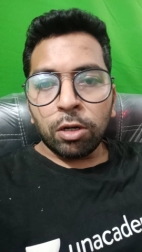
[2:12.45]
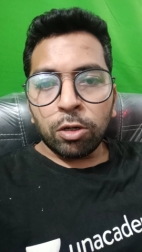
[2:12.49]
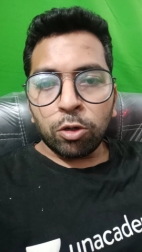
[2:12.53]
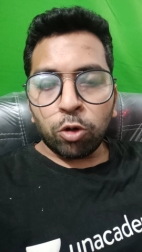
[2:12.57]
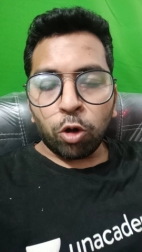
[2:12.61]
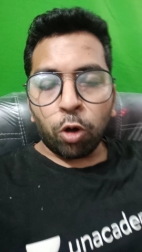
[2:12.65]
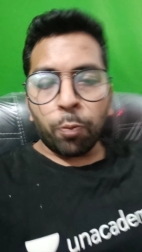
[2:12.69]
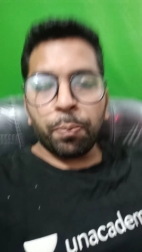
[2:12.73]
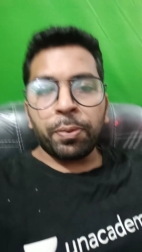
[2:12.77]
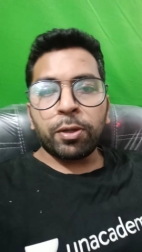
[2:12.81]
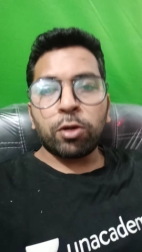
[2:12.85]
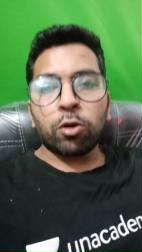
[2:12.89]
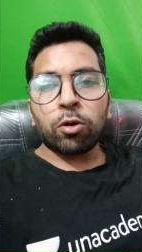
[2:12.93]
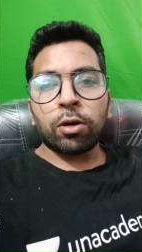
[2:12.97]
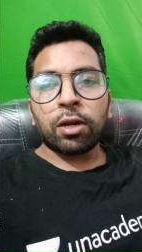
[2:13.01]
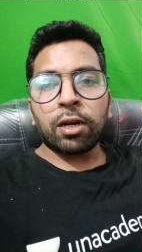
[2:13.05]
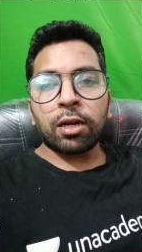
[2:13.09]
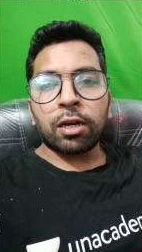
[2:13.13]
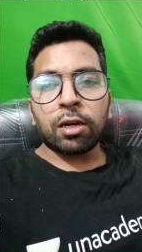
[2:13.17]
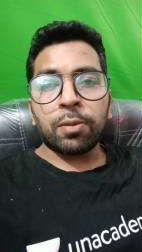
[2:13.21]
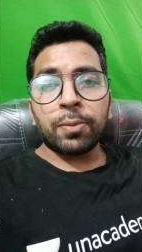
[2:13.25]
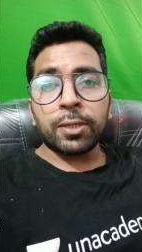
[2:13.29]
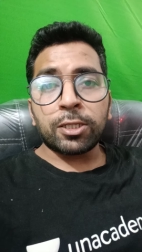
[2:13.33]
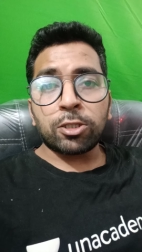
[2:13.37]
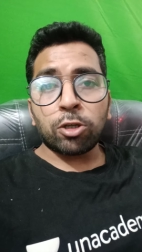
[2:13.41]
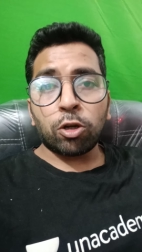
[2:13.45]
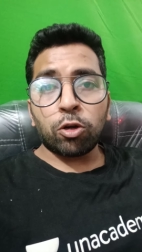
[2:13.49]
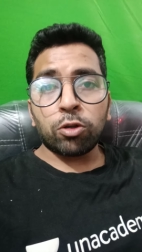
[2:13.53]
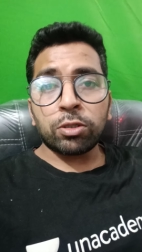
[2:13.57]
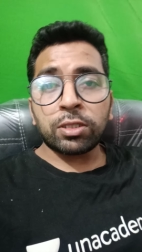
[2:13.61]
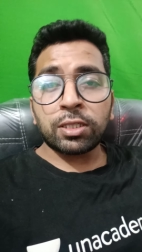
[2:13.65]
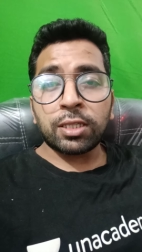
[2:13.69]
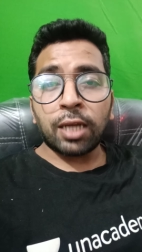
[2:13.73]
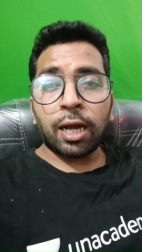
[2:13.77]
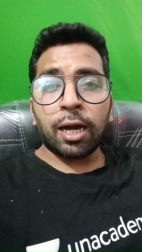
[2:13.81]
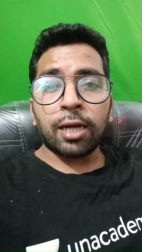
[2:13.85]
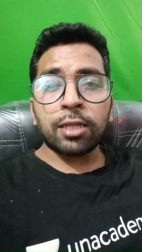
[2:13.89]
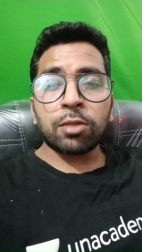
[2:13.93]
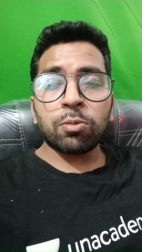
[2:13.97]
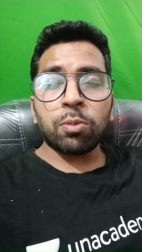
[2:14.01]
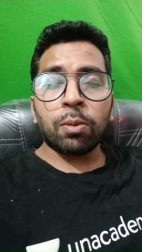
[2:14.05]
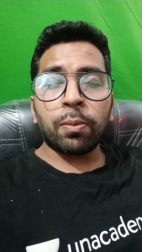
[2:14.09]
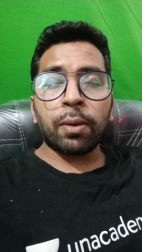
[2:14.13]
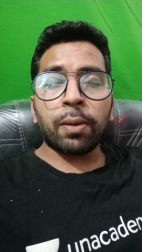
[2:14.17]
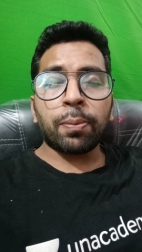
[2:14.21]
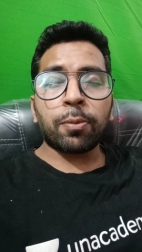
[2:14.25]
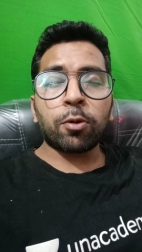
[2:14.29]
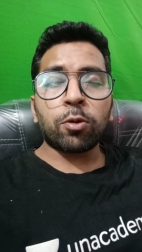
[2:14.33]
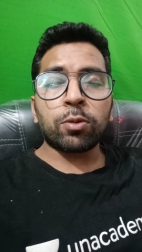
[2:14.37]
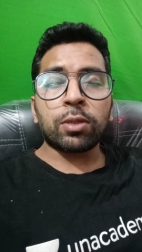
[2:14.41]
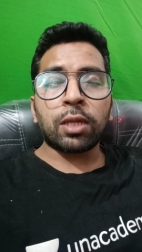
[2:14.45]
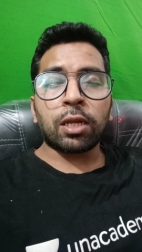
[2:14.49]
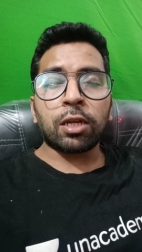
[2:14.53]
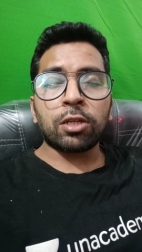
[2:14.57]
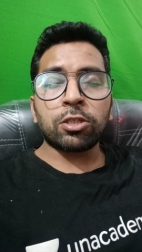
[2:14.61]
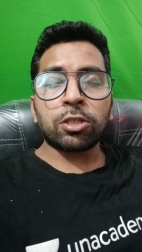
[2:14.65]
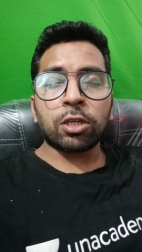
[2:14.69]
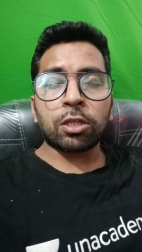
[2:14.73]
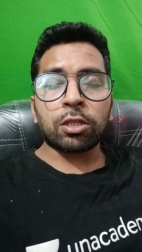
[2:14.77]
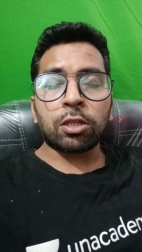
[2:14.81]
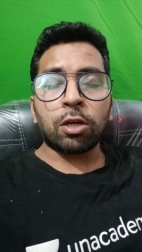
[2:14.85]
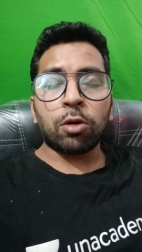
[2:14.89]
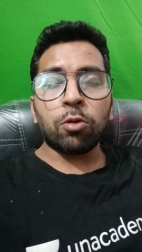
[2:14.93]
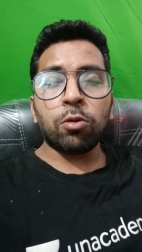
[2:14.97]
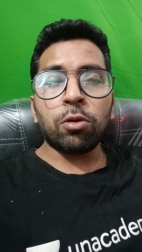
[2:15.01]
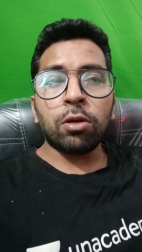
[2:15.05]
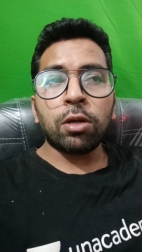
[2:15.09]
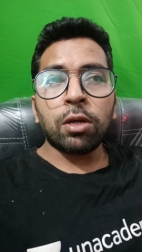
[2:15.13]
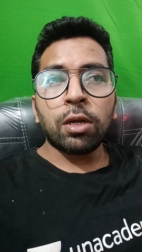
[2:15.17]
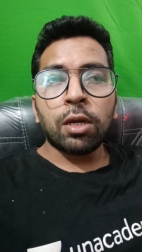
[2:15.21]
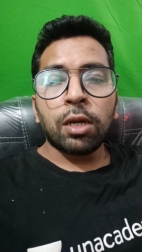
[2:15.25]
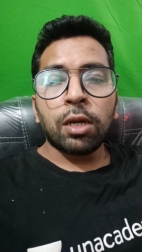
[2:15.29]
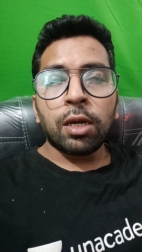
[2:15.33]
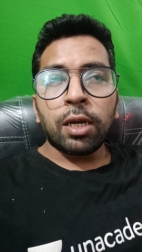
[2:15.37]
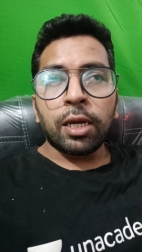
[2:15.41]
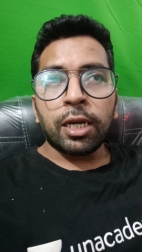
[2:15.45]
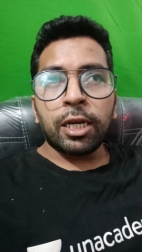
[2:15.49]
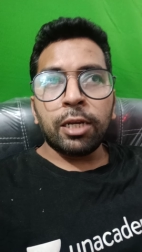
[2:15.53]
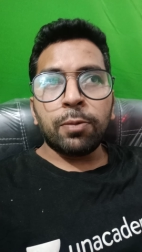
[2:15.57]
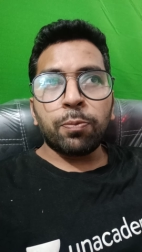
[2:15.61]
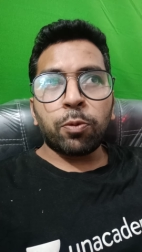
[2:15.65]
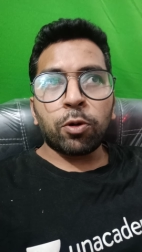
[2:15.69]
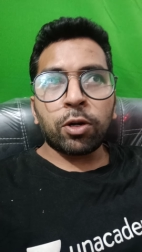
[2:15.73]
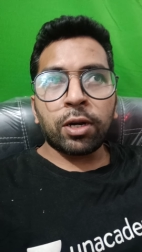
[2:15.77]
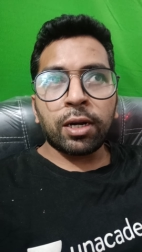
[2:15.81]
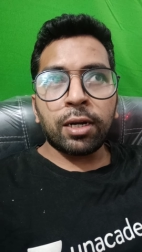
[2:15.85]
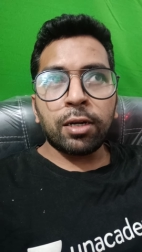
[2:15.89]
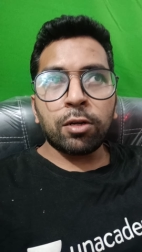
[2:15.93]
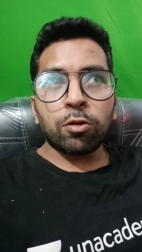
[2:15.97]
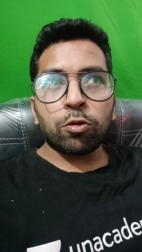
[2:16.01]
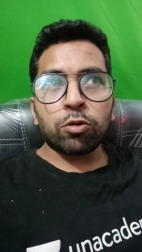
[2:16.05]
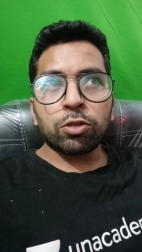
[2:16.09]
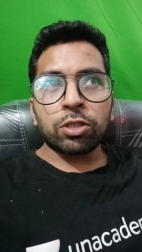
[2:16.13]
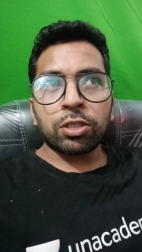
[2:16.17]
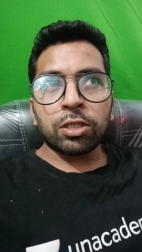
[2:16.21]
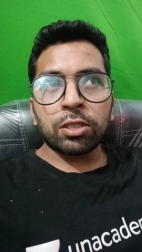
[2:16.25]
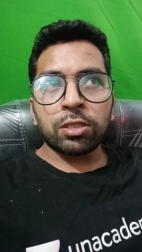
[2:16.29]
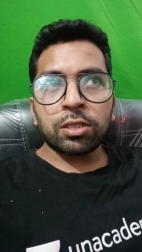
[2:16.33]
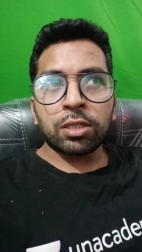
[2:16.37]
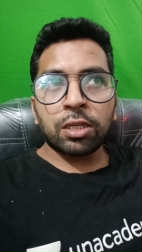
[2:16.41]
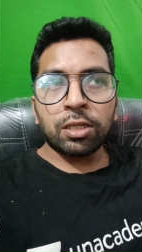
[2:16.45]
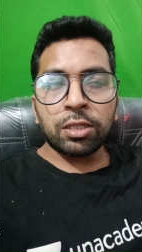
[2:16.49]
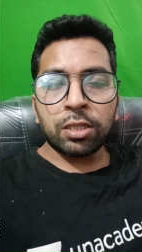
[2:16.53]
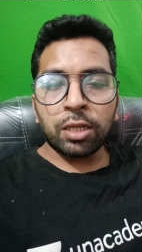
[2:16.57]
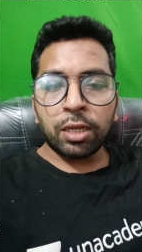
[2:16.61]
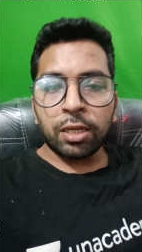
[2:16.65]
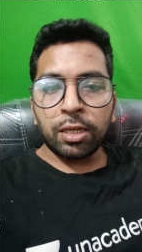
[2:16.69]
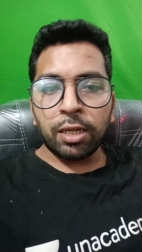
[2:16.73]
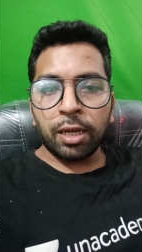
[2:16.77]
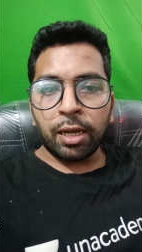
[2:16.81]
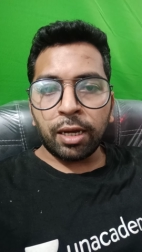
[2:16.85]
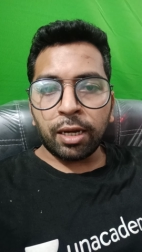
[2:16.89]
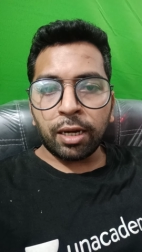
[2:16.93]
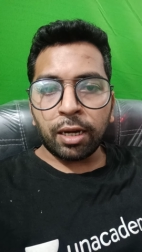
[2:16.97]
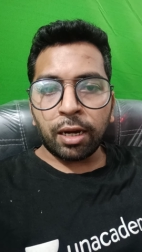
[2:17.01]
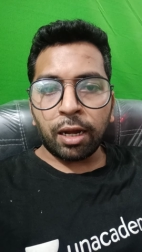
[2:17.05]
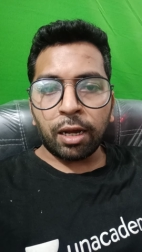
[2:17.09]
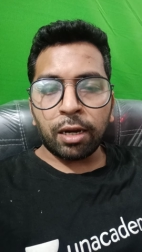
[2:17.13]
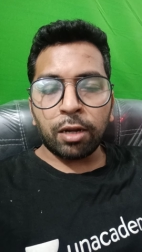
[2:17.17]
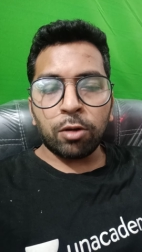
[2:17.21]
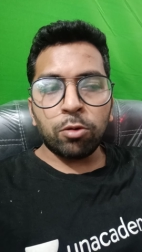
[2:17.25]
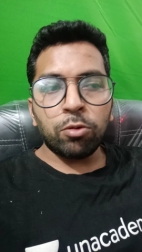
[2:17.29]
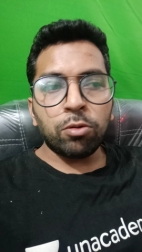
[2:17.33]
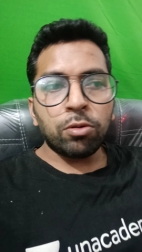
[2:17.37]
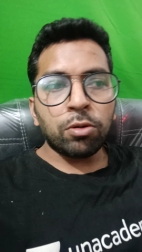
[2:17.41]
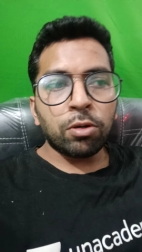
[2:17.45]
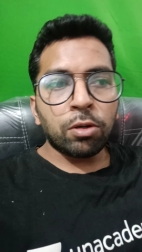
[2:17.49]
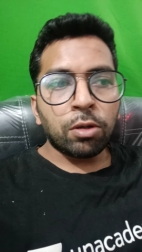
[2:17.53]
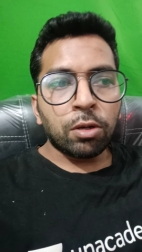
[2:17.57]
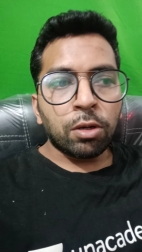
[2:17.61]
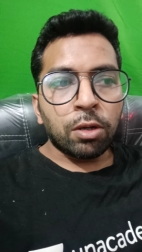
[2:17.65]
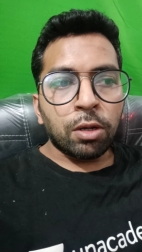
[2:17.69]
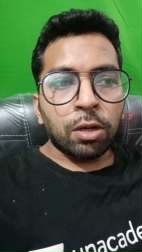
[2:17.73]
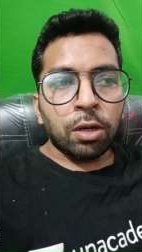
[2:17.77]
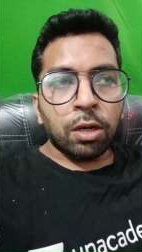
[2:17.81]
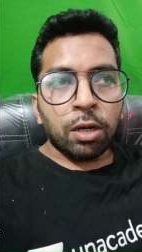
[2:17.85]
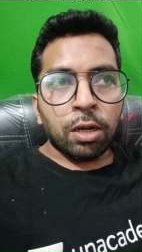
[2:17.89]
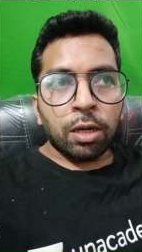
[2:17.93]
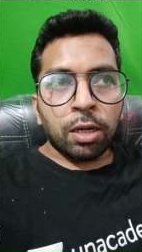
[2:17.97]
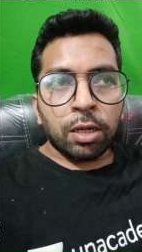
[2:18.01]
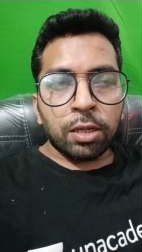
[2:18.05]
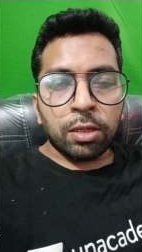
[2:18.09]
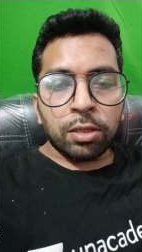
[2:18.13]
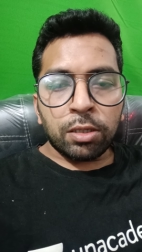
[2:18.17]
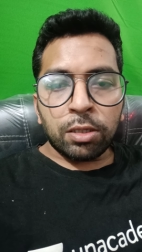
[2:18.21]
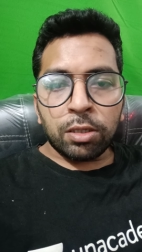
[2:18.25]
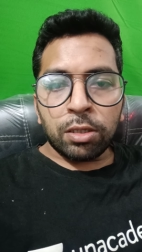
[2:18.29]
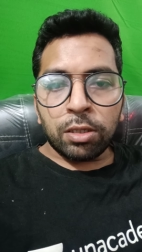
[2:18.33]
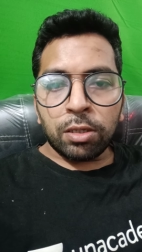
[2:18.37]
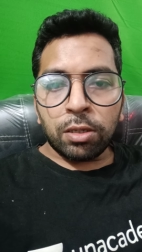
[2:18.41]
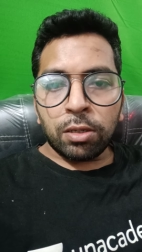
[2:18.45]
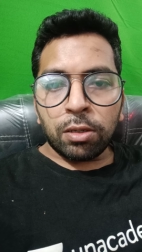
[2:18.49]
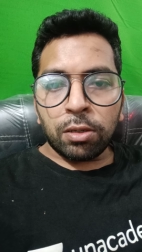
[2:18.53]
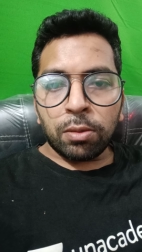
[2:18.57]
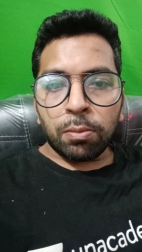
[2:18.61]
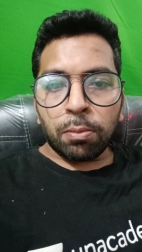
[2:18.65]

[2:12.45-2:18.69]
टॉपिक को लेकर मैं चलो साथ में मैं आपको बताना चाहता हूँ इम्पोर्टेंट क्वेश्चंस की सीरीज लेकर आ रहा हूँ